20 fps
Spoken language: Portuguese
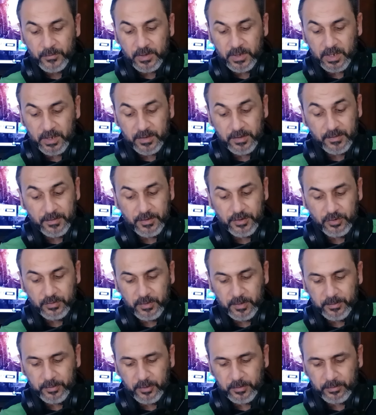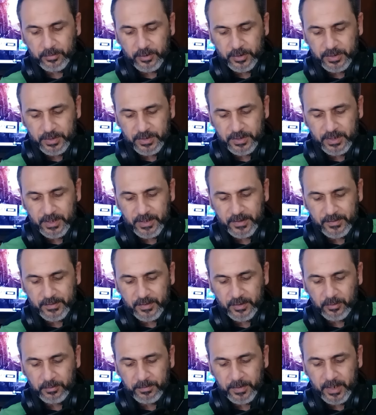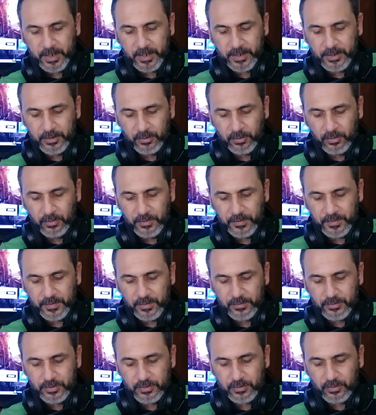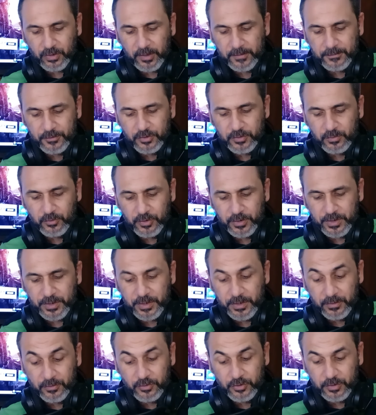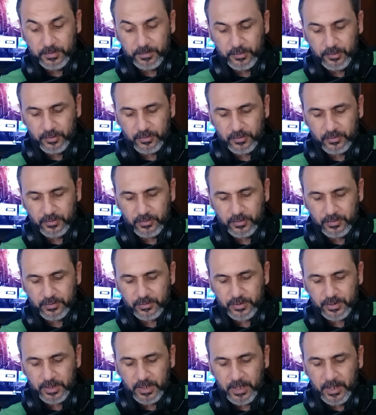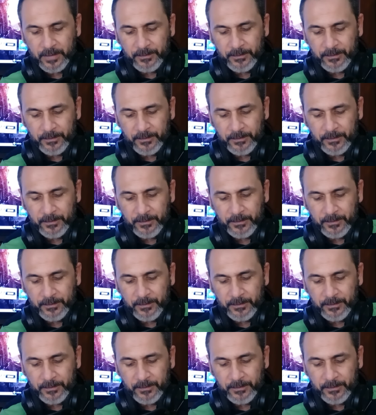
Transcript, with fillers: Trata-se de uma proposta de ação para a inclusão de novos modelos de produtos.